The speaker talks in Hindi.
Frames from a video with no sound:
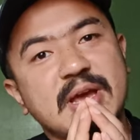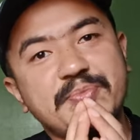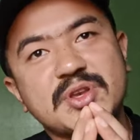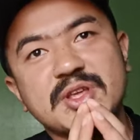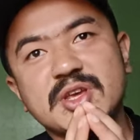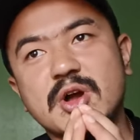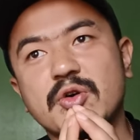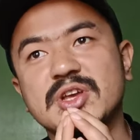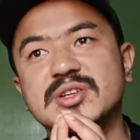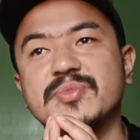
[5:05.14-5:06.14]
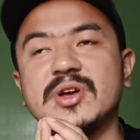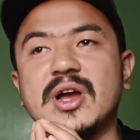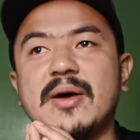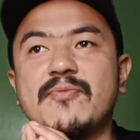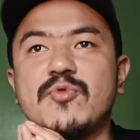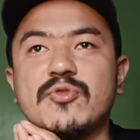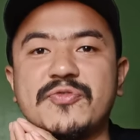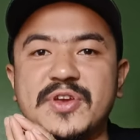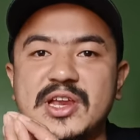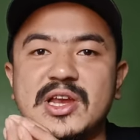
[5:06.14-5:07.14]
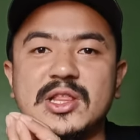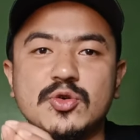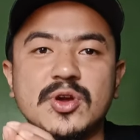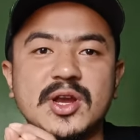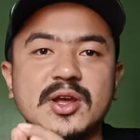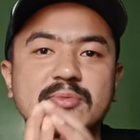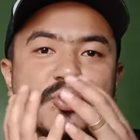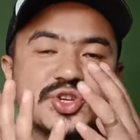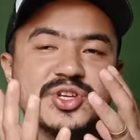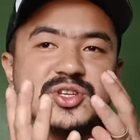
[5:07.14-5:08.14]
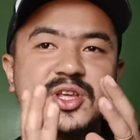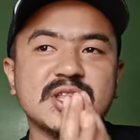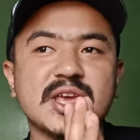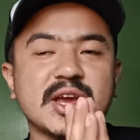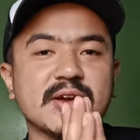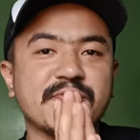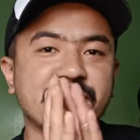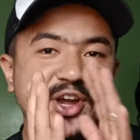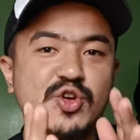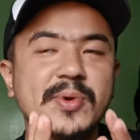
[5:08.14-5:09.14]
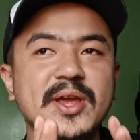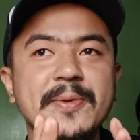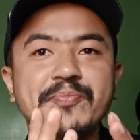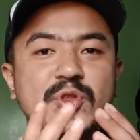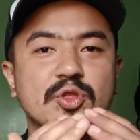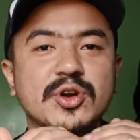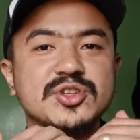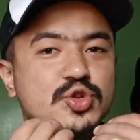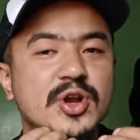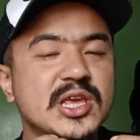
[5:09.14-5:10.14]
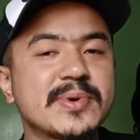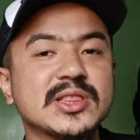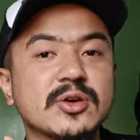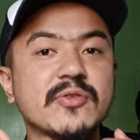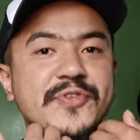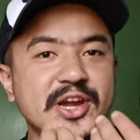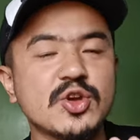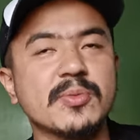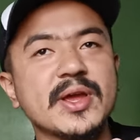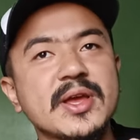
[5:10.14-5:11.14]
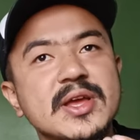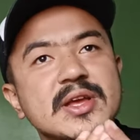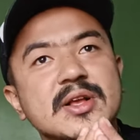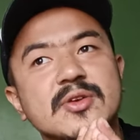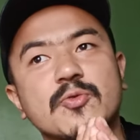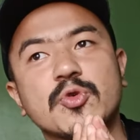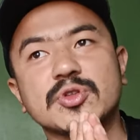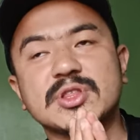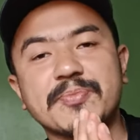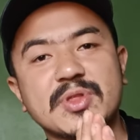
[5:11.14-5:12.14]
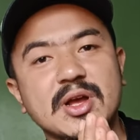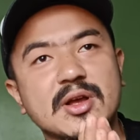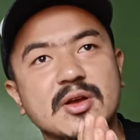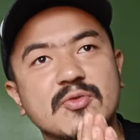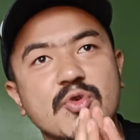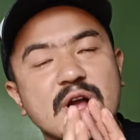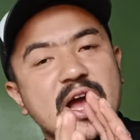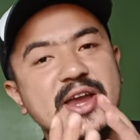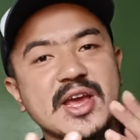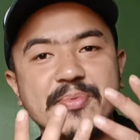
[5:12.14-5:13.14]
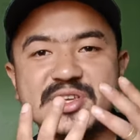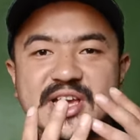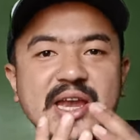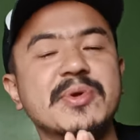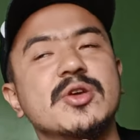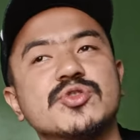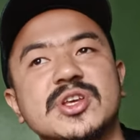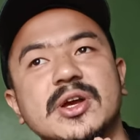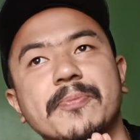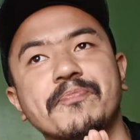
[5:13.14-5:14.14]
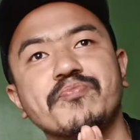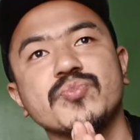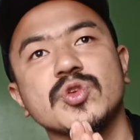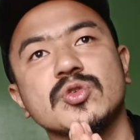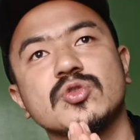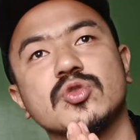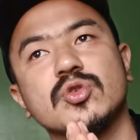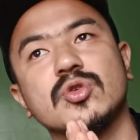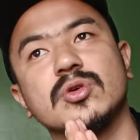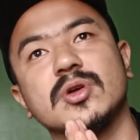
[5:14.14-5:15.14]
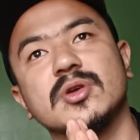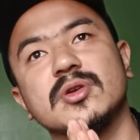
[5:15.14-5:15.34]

डेप्थ नहीं दिखाओगे जब तक आप वो फील नहीं दोगे ना इमोशंस नहीं दिखेगा वीडियो में नॉट स्टोरी की बात नहीं कर रहा वीडियो में वो तब तक वो कहानी आपके जहन में नहीं घुसेगी तो